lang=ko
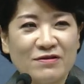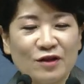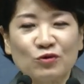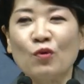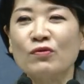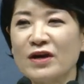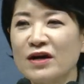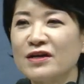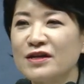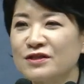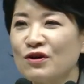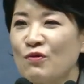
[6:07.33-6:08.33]
그냥
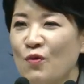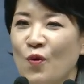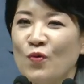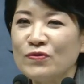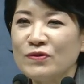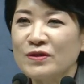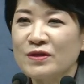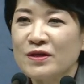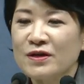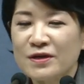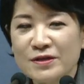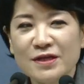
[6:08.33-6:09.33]
동양에서 온
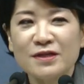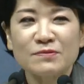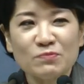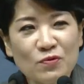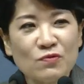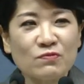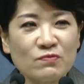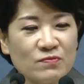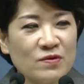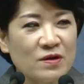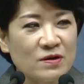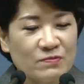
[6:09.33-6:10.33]
그냥
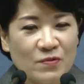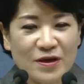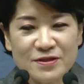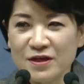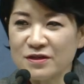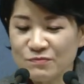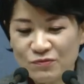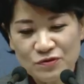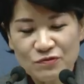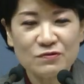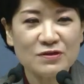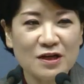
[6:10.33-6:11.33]
뭐 화차는 뭐
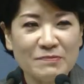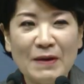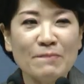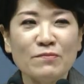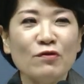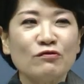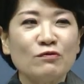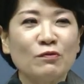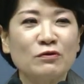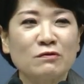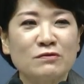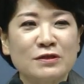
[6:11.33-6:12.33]
선교사님 한 명으로
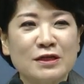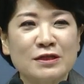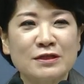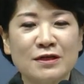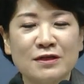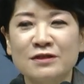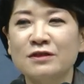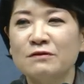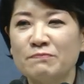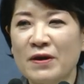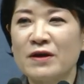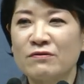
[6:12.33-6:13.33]
보는 것이 아니라
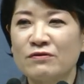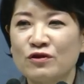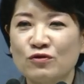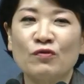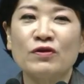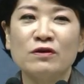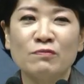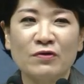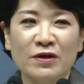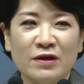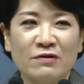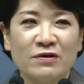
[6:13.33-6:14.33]
그 배경인 교회를
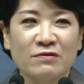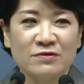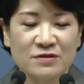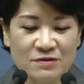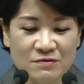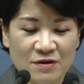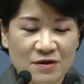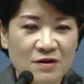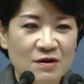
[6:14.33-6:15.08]
보게 되어 있거든요.